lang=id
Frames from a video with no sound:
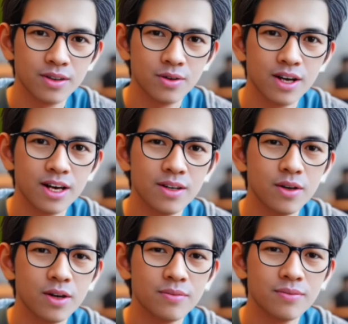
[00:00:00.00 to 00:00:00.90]
2.
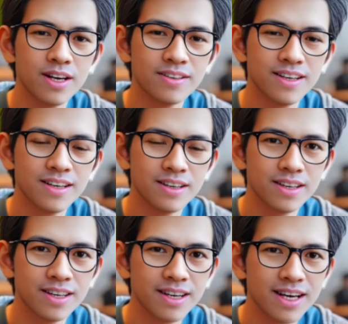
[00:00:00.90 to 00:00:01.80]
Konversi.
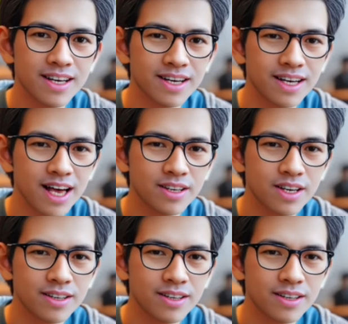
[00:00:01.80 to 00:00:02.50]
Ini adalah